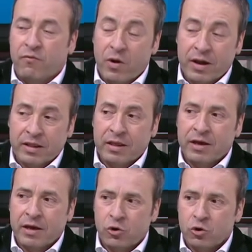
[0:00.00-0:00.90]
fuerte,
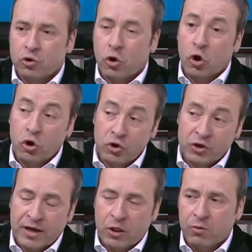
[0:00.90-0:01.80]
de ellos
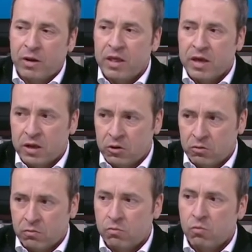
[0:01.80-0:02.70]
11 a doble
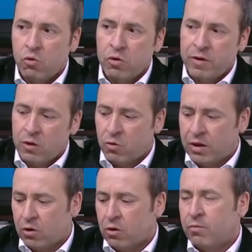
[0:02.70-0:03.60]
dígito, muy
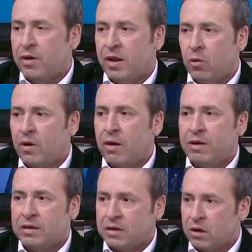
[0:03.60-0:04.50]
vinculado con bienes
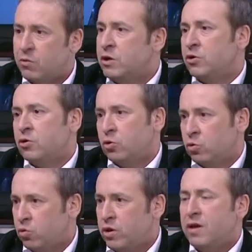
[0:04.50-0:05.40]
durables y
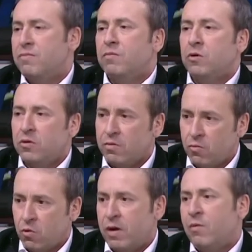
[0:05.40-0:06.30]
servicios, turismo,
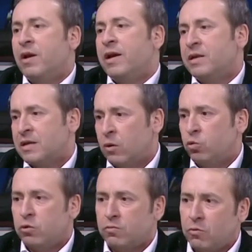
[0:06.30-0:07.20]
inmuebles,
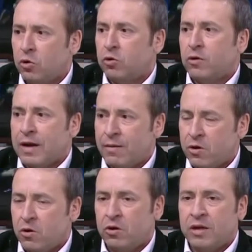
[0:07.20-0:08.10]
autos, motos,
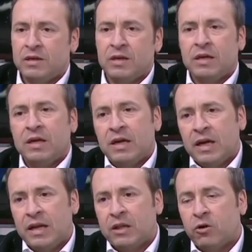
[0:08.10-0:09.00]
camiones,
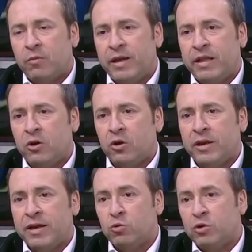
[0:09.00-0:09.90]
electrodomésticos.
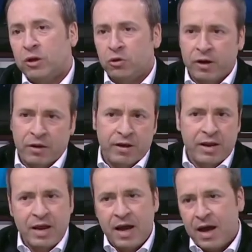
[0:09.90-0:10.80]
Tenías un sector que
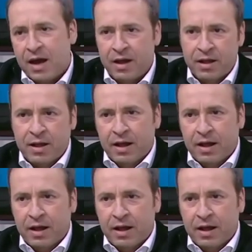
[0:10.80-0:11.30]
venía